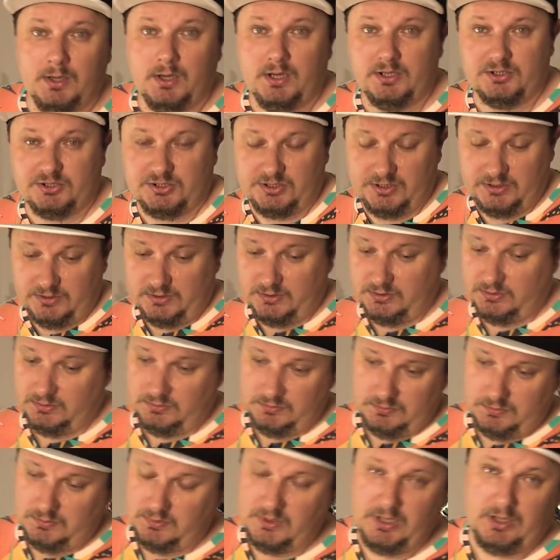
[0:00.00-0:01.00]
Аж это,
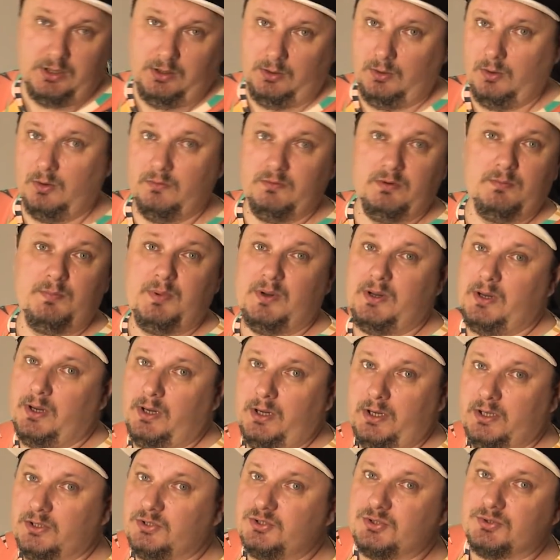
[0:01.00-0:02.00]
до крови
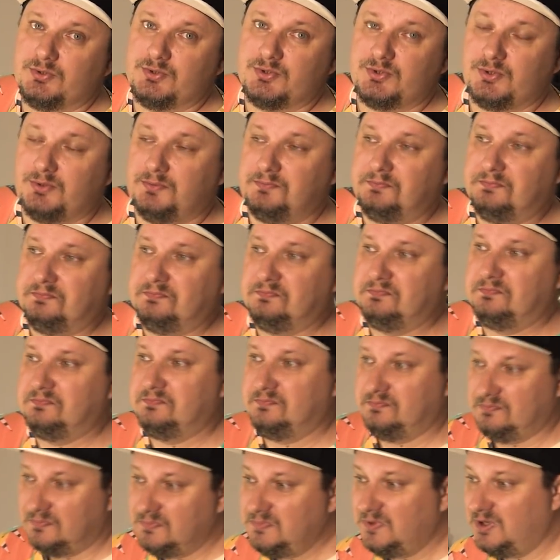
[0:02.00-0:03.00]
покалечился.
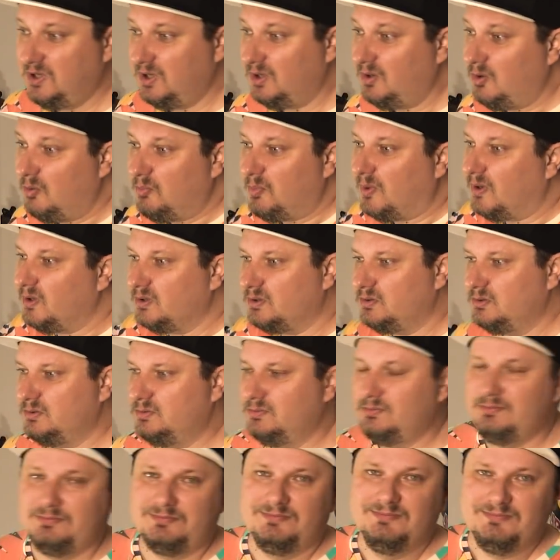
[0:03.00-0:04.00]
Глупо,
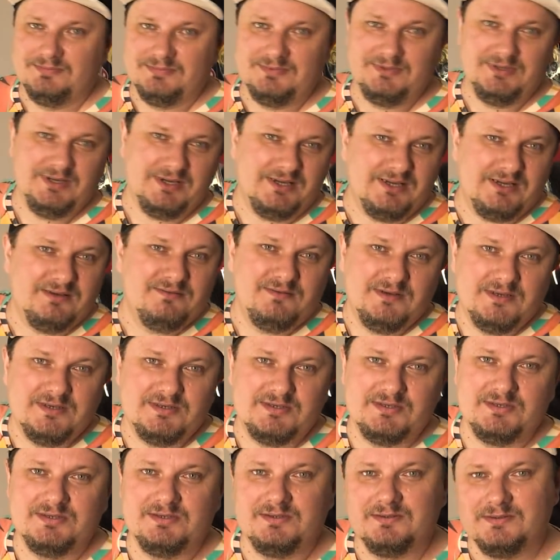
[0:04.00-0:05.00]
как и
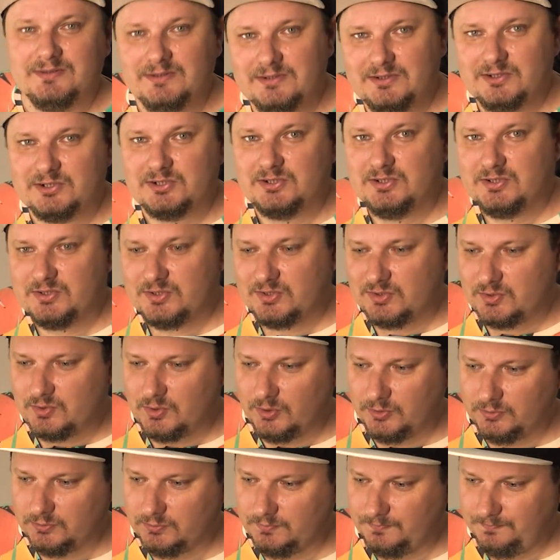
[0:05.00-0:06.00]
весь нынешний
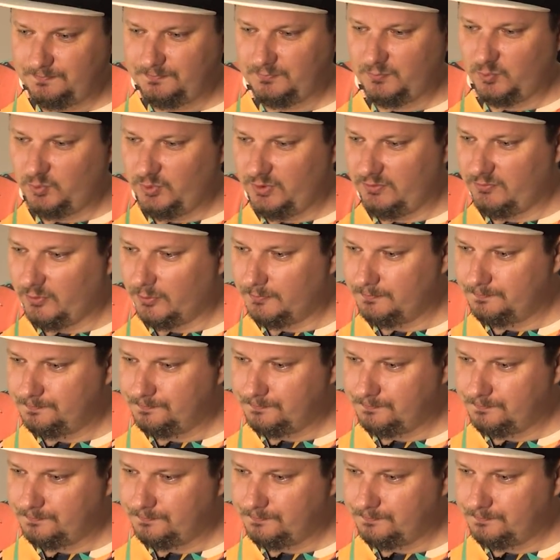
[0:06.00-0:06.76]
сезон у него.